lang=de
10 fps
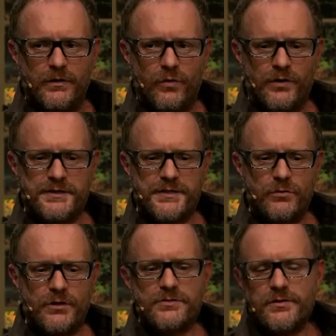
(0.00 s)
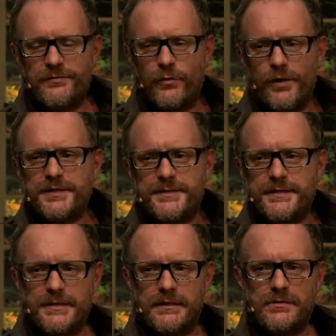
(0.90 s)
oder ist es so, dass du dich freust,
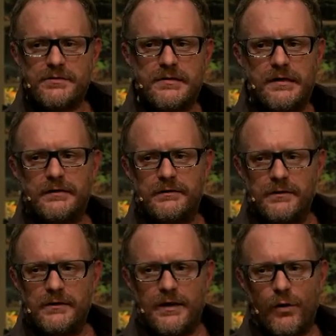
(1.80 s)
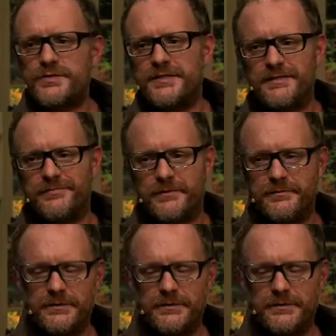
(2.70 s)
dass er sozusagen ausgeliefert